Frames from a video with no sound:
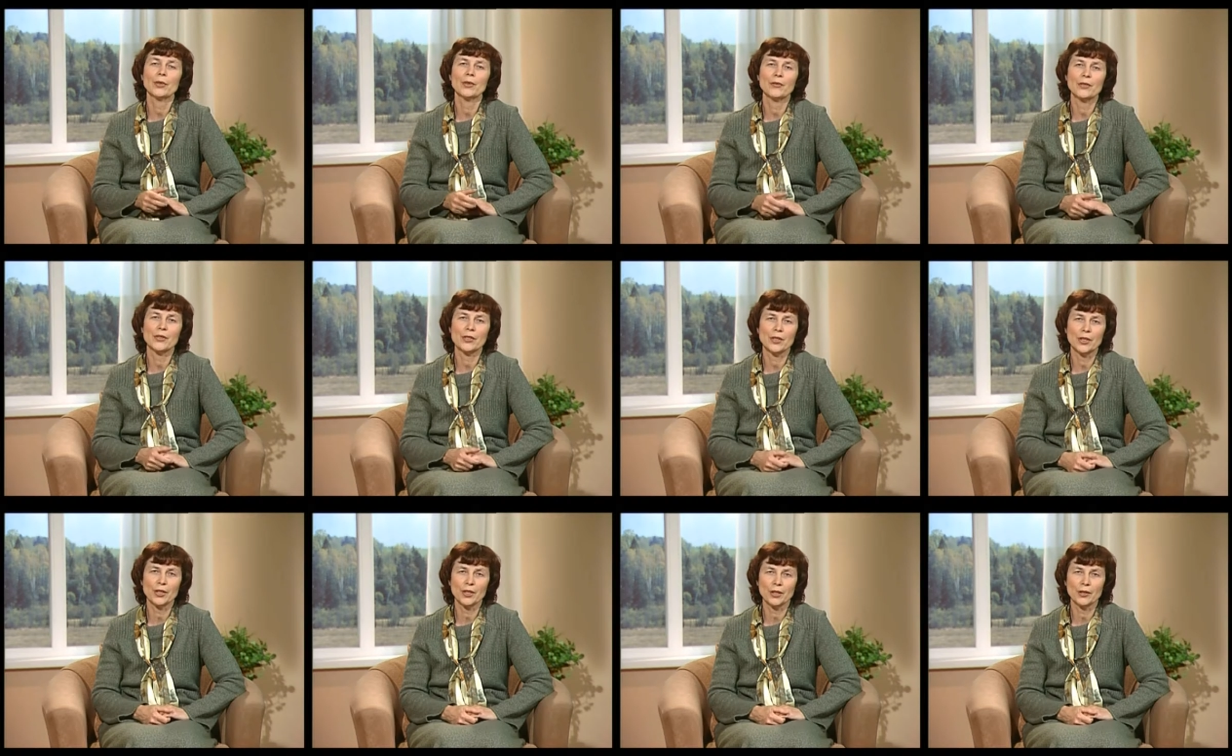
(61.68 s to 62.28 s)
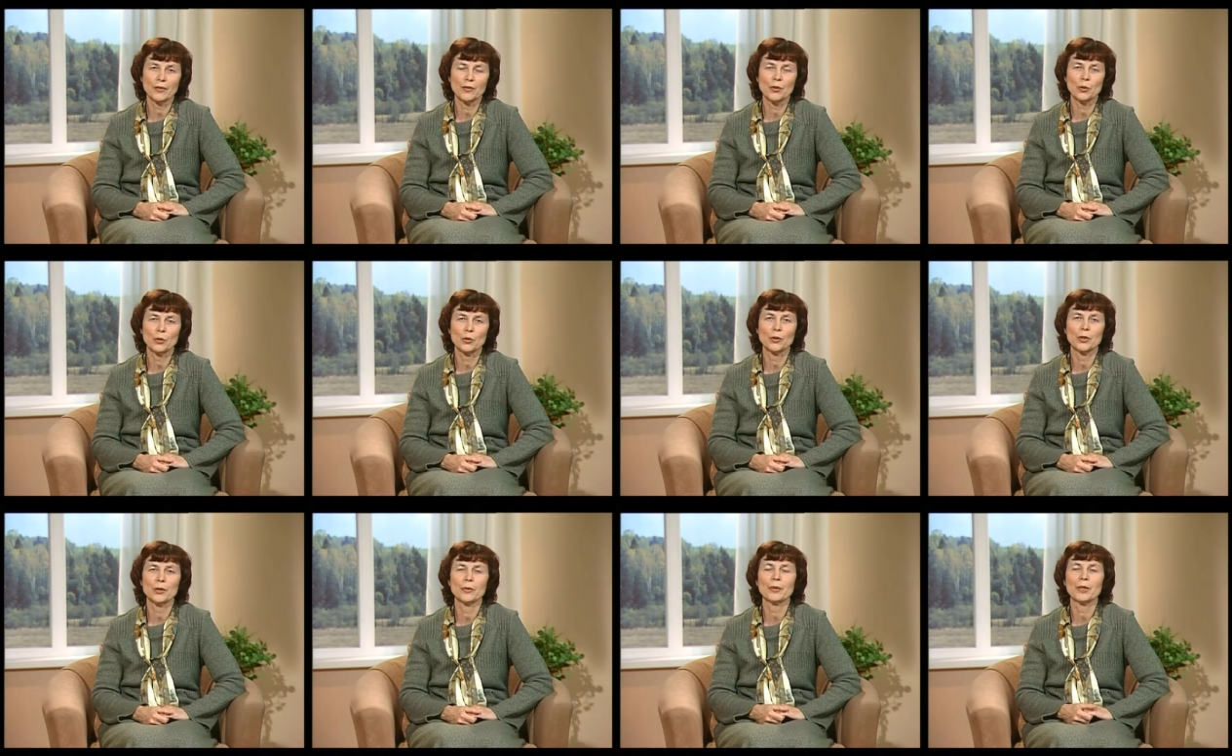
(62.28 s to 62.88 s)
мы и в церковь
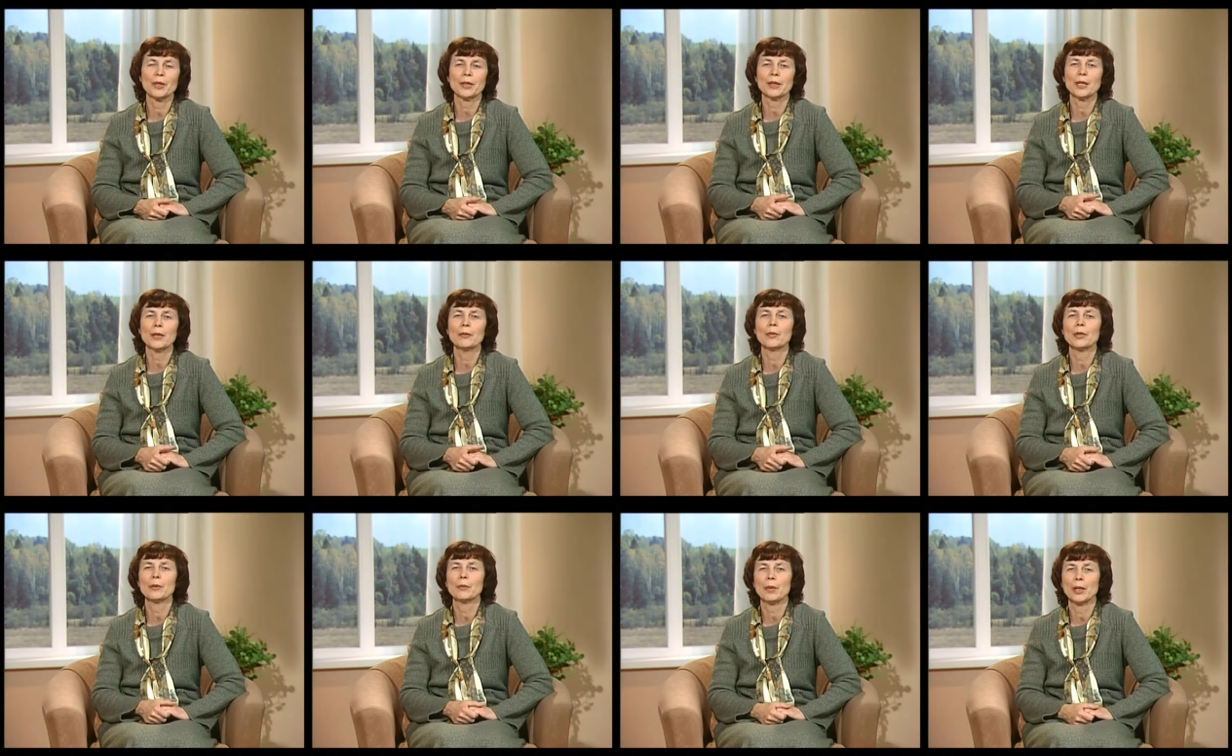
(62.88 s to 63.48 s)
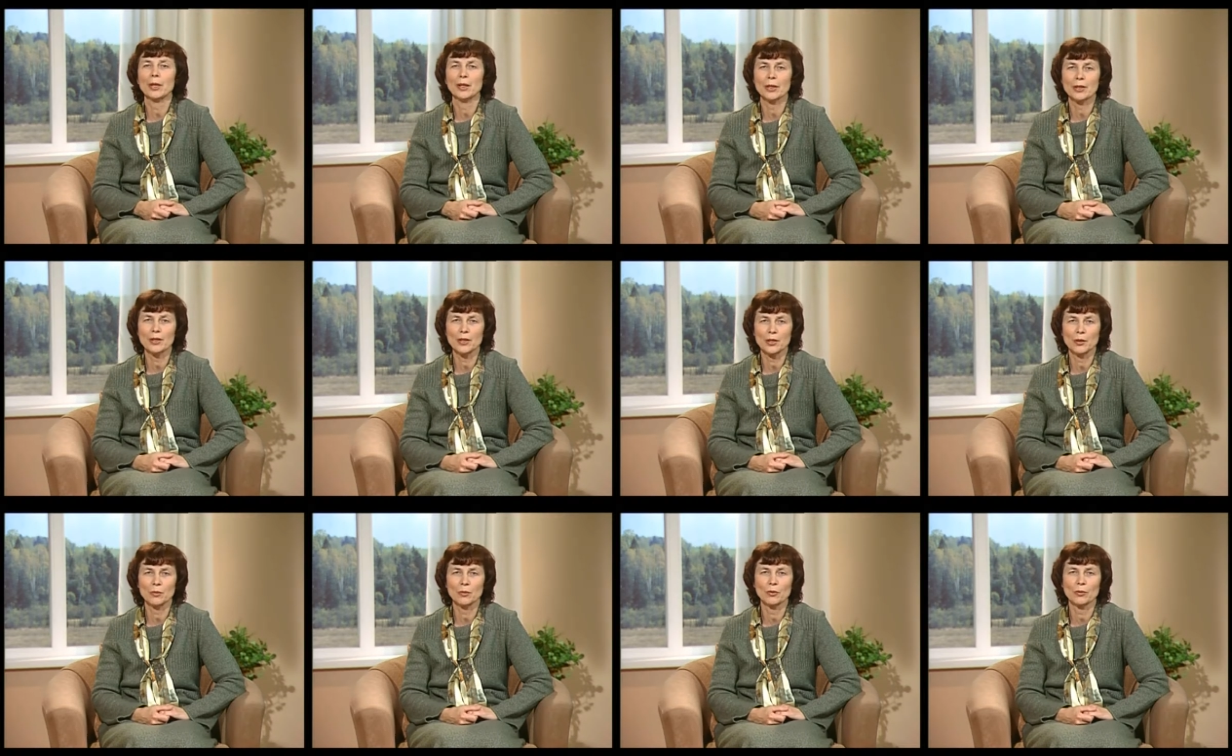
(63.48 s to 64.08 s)
сходим, тогда мы и
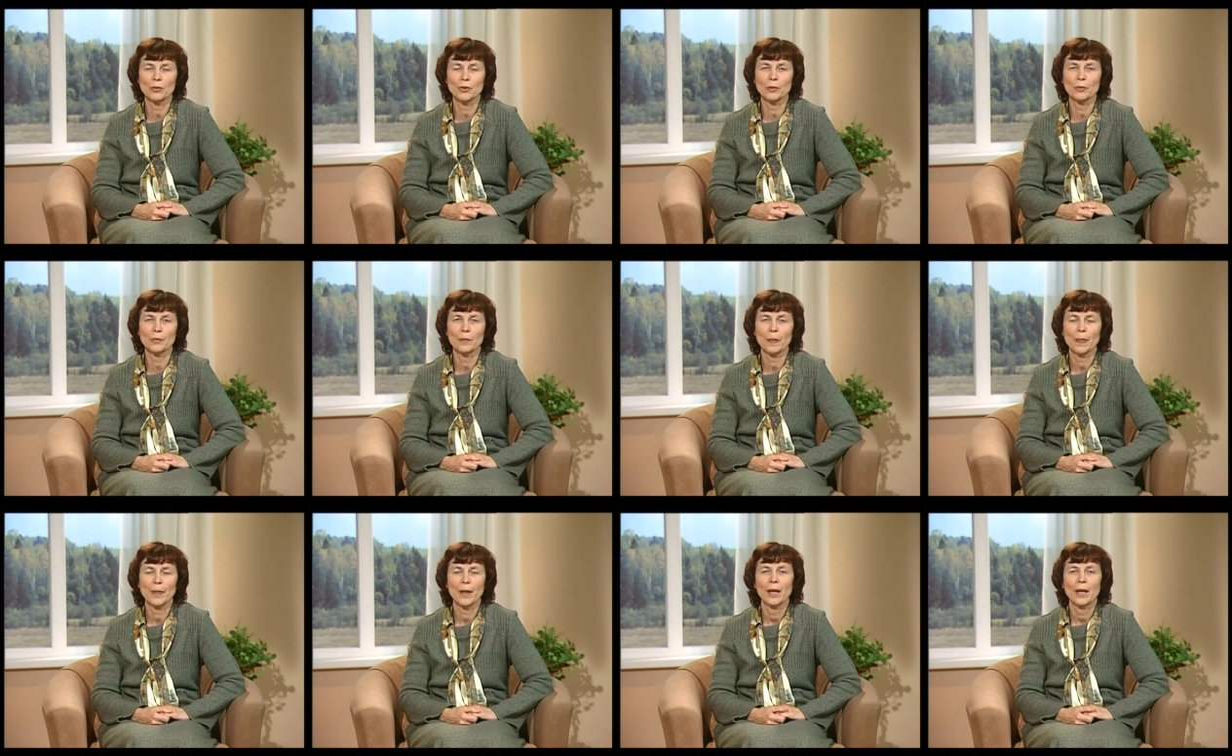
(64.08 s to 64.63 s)
молиться будем.